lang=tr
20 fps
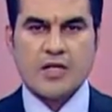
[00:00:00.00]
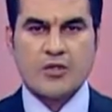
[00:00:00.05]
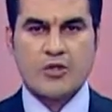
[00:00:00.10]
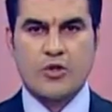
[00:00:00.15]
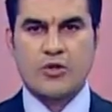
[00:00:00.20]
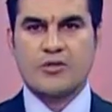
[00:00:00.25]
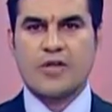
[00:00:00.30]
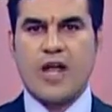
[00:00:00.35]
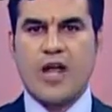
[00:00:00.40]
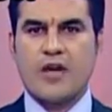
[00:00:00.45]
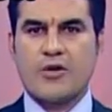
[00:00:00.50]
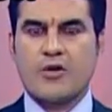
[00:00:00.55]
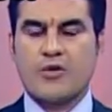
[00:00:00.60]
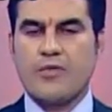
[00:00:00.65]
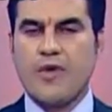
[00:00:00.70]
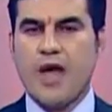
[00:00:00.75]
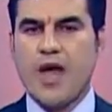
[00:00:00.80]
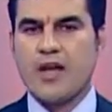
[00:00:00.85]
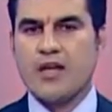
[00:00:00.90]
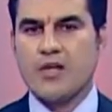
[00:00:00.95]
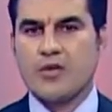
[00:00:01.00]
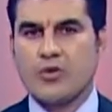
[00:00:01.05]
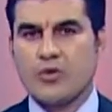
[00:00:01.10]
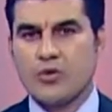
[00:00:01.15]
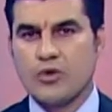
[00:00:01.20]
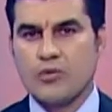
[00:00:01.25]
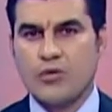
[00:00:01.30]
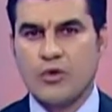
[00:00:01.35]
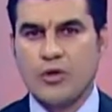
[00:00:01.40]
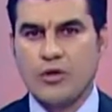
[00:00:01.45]
Sosyal Güvenlik
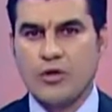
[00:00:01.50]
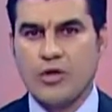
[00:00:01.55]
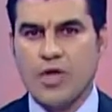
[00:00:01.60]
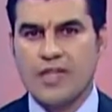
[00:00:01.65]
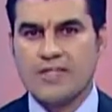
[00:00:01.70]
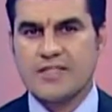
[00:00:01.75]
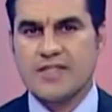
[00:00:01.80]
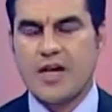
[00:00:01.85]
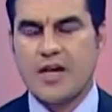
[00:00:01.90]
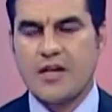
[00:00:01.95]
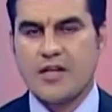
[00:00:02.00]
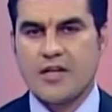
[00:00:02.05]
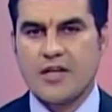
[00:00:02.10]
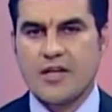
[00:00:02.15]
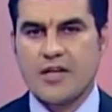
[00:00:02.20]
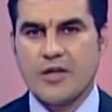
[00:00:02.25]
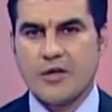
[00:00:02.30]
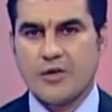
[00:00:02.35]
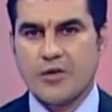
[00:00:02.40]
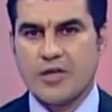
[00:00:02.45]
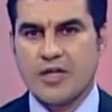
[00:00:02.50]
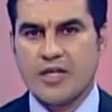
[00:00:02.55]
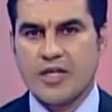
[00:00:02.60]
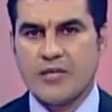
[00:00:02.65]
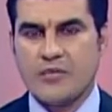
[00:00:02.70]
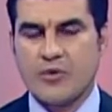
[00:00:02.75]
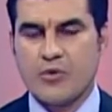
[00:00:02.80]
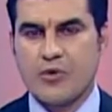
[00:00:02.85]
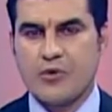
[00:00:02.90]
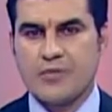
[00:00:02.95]
Kurumu hastanelere
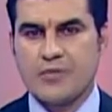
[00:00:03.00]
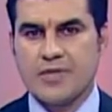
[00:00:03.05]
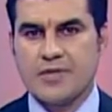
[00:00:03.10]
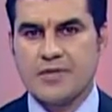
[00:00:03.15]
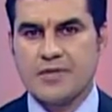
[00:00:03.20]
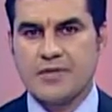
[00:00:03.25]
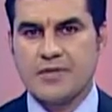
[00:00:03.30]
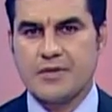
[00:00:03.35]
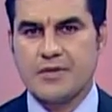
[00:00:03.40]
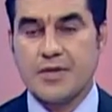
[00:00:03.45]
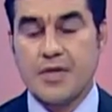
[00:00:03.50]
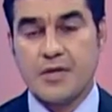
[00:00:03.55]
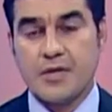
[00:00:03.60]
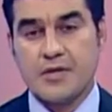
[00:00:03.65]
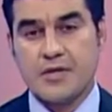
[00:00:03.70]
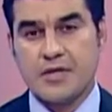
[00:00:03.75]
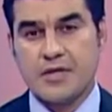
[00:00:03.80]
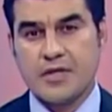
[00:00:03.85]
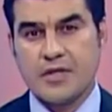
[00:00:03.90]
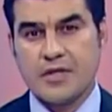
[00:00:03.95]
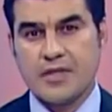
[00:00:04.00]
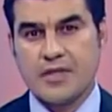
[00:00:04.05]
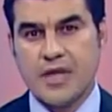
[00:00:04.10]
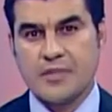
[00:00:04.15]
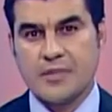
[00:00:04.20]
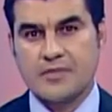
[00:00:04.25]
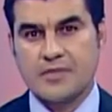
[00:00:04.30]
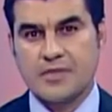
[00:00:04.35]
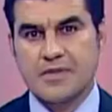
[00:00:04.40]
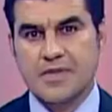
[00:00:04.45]
yönelik büyük bir değişiklik
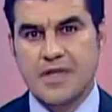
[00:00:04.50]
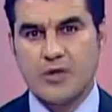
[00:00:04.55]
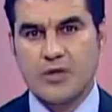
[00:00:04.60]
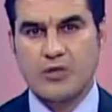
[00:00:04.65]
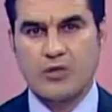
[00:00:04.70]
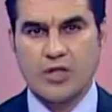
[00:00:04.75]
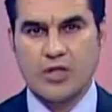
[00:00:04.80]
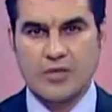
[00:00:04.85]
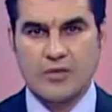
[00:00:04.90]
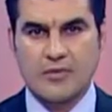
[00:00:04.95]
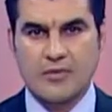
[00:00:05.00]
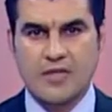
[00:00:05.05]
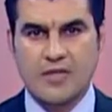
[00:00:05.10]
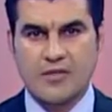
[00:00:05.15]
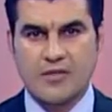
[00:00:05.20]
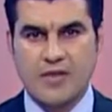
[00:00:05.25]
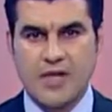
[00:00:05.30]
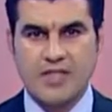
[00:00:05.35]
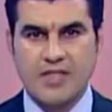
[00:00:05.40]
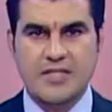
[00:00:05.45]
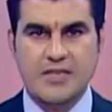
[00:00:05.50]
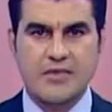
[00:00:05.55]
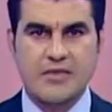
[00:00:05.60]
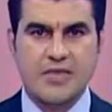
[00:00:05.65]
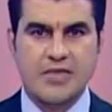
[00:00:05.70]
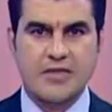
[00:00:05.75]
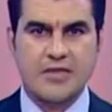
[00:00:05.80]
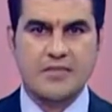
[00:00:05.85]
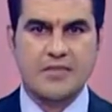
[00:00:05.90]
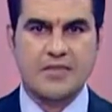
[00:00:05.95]
yaptı. Tek kullanımlık
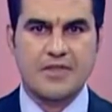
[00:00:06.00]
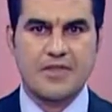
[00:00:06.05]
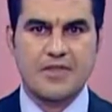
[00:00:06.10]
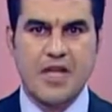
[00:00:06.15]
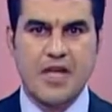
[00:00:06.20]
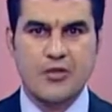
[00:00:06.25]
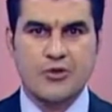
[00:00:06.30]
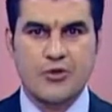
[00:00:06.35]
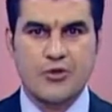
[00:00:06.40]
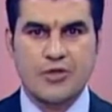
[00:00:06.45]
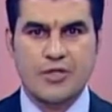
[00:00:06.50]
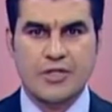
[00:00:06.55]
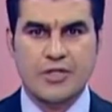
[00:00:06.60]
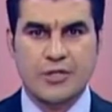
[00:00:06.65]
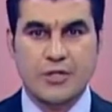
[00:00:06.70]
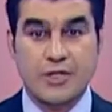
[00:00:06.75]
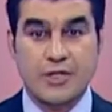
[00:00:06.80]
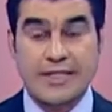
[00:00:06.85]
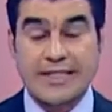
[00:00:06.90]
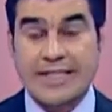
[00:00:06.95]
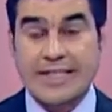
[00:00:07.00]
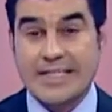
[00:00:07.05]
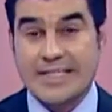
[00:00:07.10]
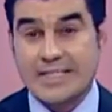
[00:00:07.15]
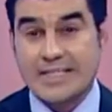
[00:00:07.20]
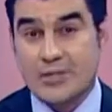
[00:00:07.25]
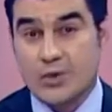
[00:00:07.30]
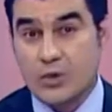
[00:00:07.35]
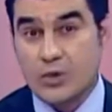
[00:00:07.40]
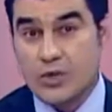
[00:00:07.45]
malzemelerin birden çok
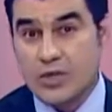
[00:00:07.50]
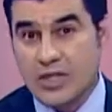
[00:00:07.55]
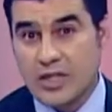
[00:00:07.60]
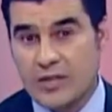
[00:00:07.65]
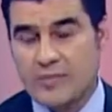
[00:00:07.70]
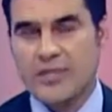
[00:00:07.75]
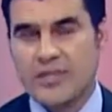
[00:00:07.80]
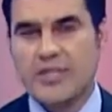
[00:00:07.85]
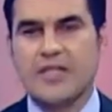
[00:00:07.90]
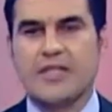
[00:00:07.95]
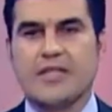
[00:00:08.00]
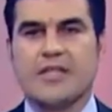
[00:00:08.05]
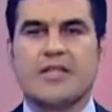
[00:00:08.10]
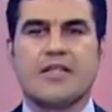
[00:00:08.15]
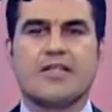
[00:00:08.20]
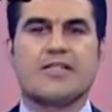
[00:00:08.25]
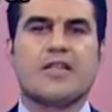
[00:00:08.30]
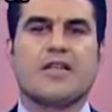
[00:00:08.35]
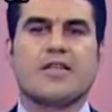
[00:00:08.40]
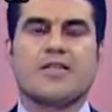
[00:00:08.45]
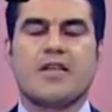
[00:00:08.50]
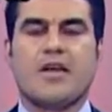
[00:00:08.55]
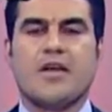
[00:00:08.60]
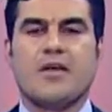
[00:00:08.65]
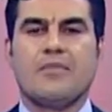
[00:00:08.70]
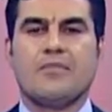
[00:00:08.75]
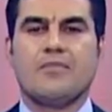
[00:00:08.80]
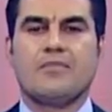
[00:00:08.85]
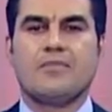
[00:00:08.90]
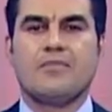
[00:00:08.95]
kez kullanımını
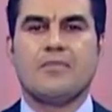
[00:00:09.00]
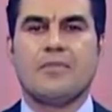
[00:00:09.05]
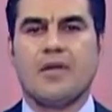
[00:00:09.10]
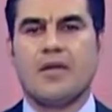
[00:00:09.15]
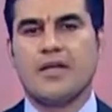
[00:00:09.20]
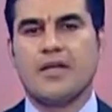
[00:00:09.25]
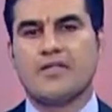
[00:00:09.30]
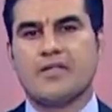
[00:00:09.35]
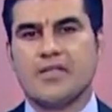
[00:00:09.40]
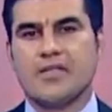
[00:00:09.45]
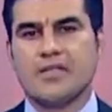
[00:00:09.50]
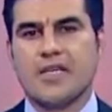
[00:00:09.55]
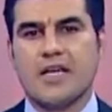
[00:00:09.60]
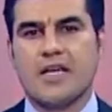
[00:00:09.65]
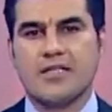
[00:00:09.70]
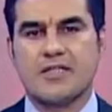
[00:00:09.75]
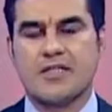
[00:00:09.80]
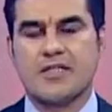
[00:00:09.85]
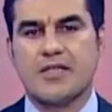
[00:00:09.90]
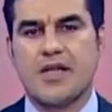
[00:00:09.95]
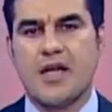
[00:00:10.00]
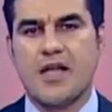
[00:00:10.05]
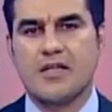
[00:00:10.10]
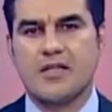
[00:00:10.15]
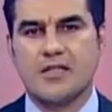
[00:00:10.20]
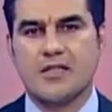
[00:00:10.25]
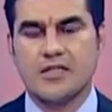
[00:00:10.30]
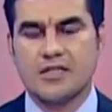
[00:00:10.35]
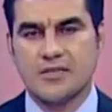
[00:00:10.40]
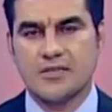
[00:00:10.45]
yasaklayan para cezası
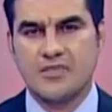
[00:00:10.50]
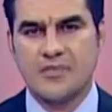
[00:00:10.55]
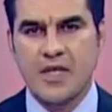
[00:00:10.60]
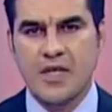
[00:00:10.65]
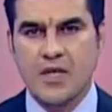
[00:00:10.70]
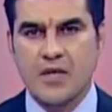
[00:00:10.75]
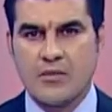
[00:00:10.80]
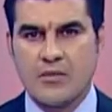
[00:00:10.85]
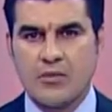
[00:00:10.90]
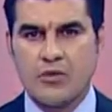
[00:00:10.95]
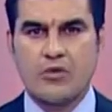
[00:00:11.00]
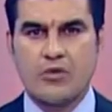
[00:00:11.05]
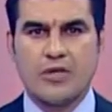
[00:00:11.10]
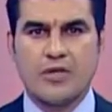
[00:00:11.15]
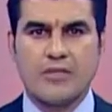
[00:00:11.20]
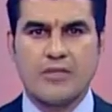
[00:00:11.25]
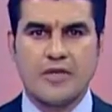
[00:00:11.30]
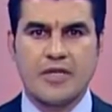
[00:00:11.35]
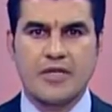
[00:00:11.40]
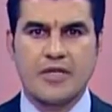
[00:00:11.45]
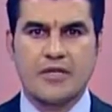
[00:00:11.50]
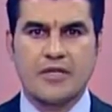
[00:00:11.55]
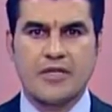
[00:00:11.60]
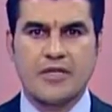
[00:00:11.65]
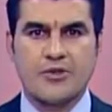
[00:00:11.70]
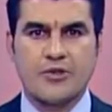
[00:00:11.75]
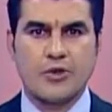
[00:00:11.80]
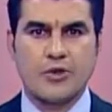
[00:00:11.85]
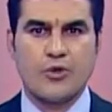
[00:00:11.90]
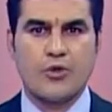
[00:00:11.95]
kaldırıldı. Bununla
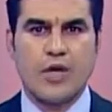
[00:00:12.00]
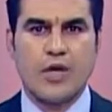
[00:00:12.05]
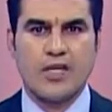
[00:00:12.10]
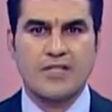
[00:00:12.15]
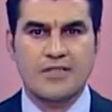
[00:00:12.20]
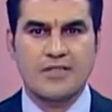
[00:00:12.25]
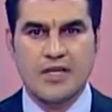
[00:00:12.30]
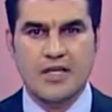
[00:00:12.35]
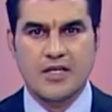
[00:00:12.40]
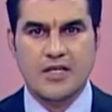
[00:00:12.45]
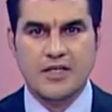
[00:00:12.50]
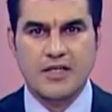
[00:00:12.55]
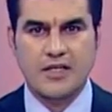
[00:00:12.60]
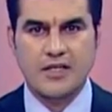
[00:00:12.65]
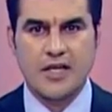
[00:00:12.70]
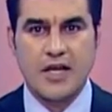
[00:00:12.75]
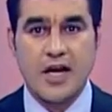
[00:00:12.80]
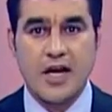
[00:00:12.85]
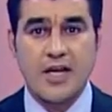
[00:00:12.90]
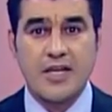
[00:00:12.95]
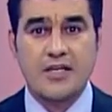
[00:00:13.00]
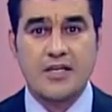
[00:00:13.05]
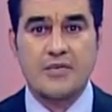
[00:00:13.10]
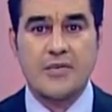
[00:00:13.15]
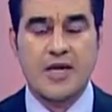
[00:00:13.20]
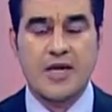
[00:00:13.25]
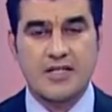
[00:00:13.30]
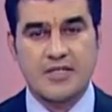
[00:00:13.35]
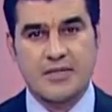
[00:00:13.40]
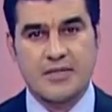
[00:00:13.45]
birlikte çoğu hastanenin aynı
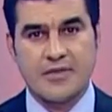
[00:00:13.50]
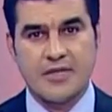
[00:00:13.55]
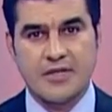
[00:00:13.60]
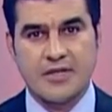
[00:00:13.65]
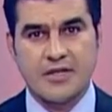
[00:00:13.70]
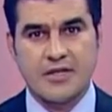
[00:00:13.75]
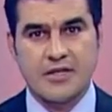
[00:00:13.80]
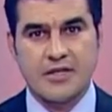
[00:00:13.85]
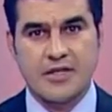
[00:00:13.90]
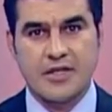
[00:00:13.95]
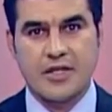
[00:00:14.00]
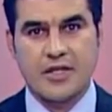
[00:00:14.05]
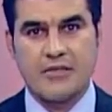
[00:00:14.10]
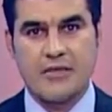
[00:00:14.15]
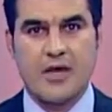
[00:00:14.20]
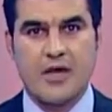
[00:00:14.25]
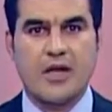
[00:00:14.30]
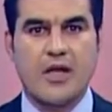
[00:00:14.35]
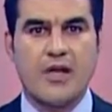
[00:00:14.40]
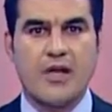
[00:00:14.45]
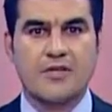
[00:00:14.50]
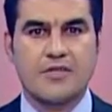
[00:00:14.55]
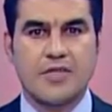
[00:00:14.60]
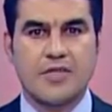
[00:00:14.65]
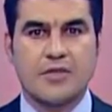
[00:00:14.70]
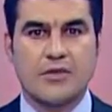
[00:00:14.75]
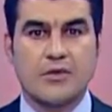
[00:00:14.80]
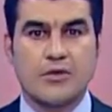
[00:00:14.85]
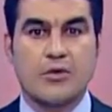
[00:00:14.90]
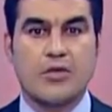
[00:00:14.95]
malzemeleri
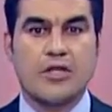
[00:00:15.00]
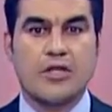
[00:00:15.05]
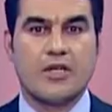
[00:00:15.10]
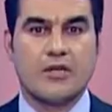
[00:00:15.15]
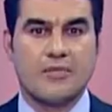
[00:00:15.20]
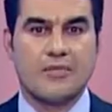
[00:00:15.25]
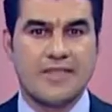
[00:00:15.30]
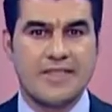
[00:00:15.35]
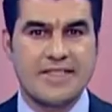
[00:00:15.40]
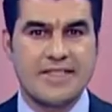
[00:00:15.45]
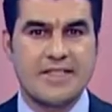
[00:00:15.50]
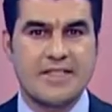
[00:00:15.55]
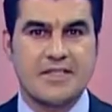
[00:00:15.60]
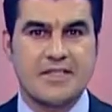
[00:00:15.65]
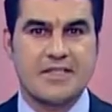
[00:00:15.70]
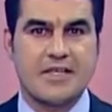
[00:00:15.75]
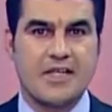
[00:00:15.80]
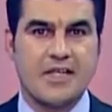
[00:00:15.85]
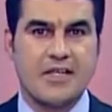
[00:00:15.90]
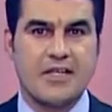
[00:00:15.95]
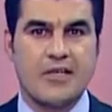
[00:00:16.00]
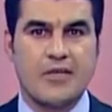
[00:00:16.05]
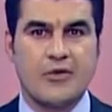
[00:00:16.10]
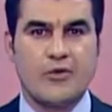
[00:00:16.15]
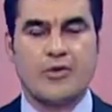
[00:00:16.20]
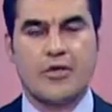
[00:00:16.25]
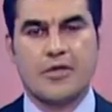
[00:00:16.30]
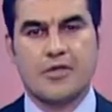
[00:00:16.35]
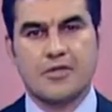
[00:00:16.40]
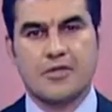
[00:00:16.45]
defalarca kullanılmasının da
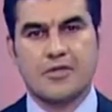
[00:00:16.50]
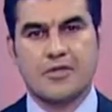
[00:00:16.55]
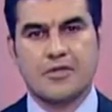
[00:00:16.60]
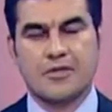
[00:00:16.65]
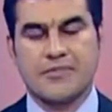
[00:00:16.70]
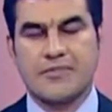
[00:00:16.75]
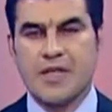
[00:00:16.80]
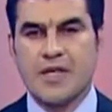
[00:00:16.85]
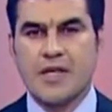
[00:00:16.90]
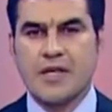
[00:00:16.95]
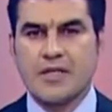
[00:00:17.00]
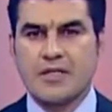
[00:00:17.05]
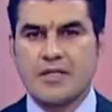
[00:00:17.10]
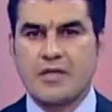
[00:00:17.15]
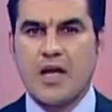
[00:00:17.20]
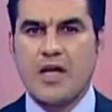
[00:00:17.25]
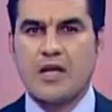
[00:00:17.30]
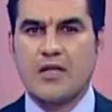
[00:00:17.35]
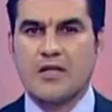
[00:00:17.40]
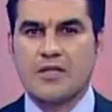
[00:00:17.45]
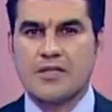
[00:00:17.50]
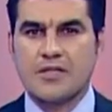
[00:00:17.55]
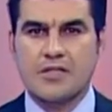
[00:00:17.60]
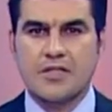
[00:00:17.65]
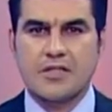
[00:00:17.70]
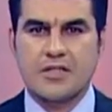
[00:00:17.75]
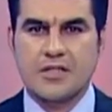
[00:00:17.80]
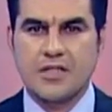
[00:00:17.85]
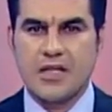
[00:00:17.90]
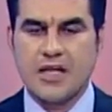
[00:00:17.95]
önü açıldı. Sağlık
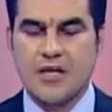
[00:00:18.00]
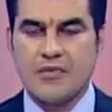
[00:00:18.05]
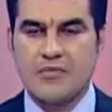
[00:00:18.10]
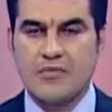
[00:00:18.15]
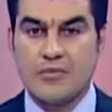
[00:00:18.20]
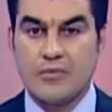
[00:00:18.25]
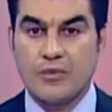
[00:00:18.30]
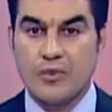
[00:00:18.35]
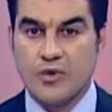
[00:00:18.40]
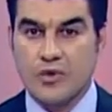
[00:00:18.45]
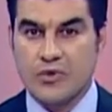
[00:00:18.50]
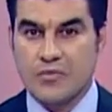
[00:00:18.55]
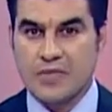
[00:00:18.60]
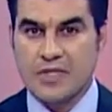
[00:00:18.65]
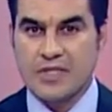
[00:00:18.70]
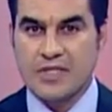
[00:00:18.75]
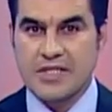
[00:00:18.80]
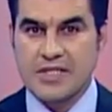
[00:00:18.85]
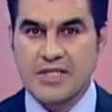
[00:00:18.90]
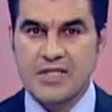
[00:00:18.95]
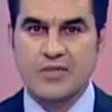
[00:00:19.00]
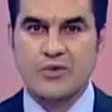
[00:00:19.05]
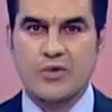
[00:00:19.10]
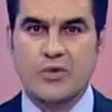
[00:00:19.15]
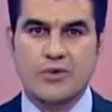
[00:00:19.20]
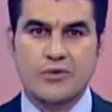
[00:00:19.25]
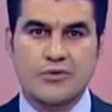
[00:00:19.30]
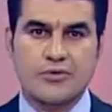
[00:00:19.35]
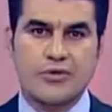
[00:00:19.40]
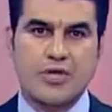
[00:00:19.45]
açısından büyük bir risk
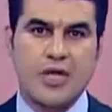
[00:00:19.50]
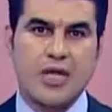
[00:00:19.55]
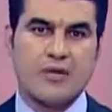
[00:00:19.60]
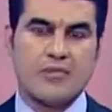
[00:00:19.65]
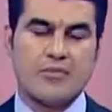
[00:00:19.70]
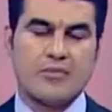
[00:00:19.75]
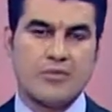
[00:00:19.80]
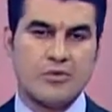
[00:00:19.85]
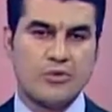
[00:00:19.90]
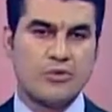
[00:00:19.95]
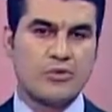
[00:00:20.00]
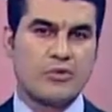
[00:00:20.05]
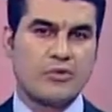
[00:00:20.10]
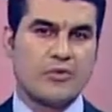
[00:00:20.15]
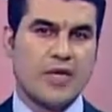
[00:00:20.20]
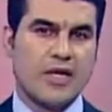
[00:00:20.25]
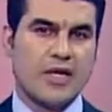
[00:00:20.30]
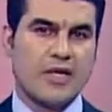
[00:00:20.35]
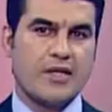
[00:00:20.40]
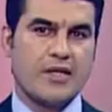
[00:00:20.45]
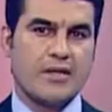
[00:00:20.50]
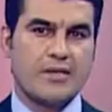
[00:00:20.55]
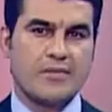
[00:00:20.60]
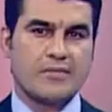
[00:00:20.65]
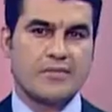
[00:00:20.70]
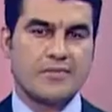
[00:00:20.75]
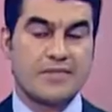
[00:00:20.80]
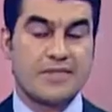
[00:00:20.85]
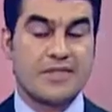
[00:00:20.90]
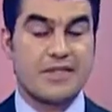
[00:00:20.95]
oluşturan bu duruma
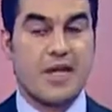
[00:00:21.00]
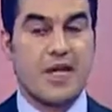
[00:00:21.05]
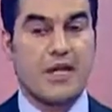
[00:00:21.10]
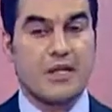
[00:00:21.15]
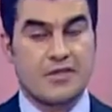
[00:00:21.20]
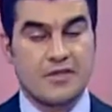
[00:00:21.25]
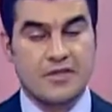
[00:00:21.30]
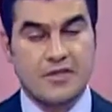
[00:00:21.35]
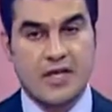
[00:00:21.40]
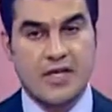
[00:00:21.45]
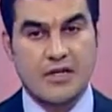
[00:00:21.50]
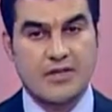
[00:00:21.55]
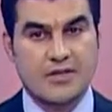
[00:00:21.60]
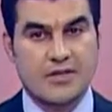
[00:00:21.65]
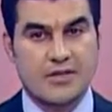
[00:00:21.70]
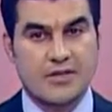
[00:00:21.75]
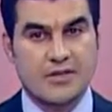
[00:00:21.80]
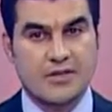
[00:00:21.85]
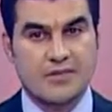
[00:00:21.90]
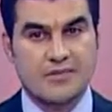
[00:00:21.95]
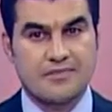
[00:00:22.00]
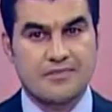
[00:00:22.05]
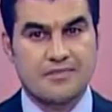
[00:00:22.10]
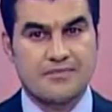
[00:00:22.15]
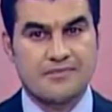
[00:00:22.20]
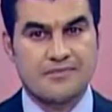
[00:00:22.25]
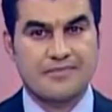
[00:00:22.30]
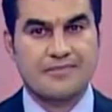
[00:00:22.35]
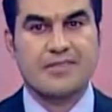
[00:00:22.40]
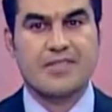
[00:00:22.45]
sağlıkçılar
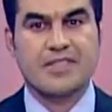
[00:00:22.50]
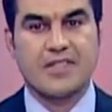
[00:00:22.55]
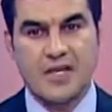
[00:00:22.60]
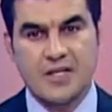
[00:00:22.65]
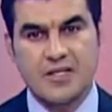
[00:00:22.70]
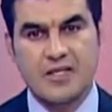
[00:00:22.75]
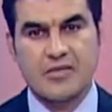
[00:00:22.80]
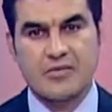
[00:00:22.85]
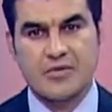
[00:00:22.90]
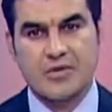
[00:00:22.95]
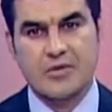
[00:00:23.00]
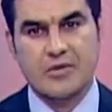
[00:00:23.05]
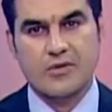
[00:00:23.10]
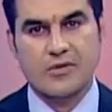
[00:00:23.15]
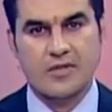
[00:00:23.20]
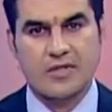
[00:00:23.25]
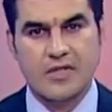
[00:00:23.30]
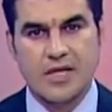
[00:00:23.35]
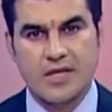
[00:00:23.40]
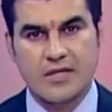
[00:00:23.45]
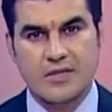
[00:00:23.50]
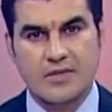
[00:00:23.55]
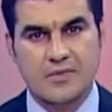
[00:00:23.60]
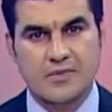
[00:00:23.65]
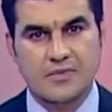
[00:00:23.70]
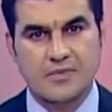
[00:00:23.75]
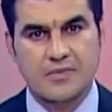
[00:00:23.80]
sert tepki gösterdi.